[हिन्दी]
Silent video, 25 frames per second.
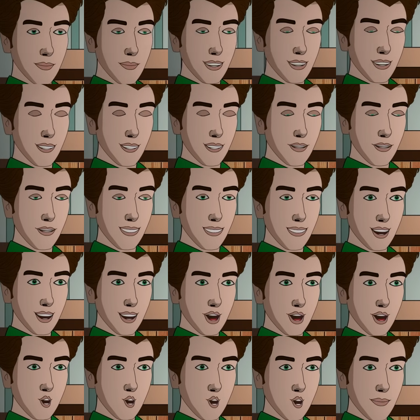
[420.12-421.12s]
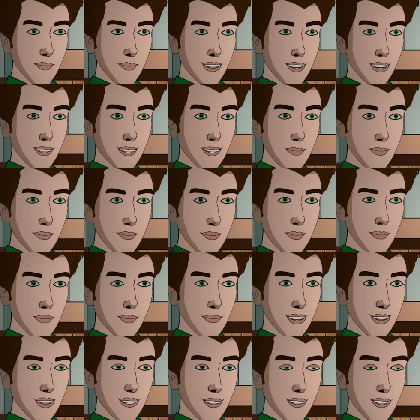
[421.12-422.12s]
तो अब तुम मुझसे झूठ बोलोगी
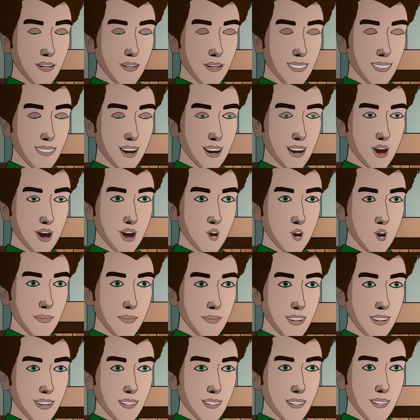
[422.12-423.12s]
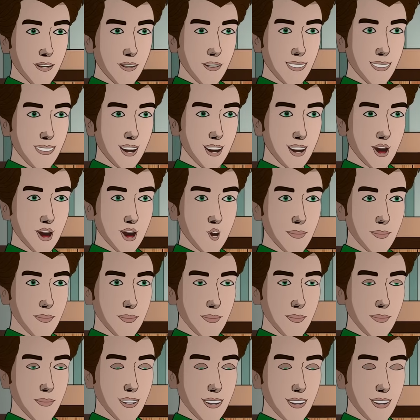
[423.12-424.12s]
मुझे तुम्हारी खुशी गम उदासी
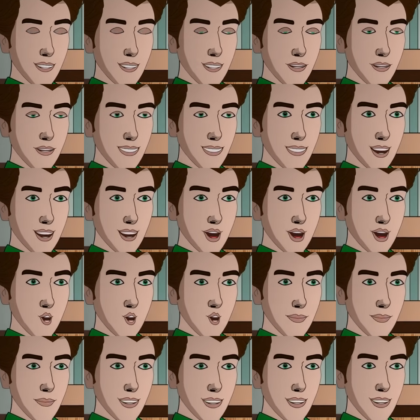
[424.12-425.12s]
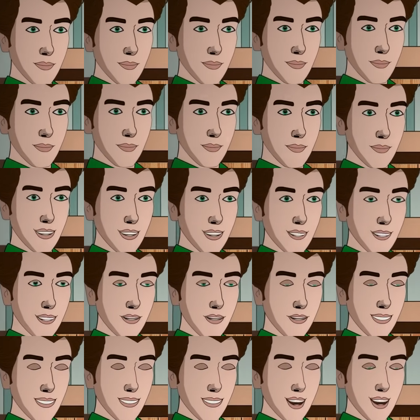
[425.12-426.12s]
सब कुछ पता चल जाता है तो तुम
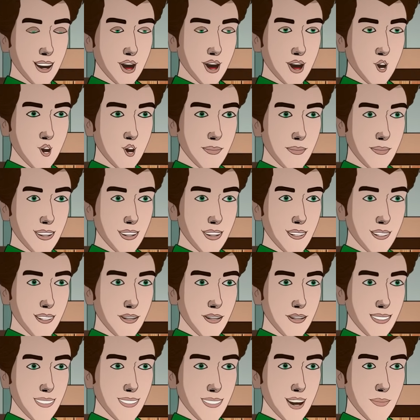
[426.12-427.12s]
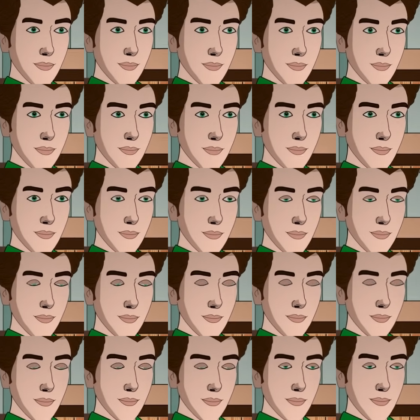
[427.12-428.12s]
मुझसे झूठ तो नहीं बोल पाओगी अब
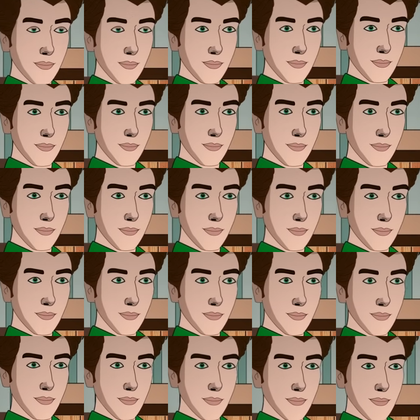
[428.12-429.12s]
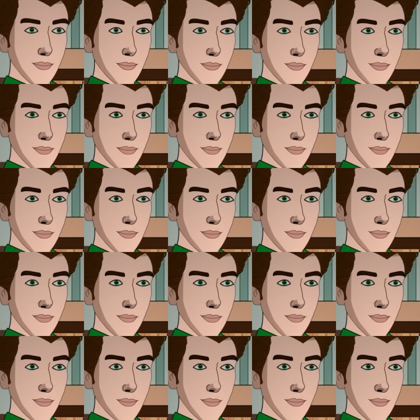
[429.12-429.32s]
बताओ मुझे क्या हुआ है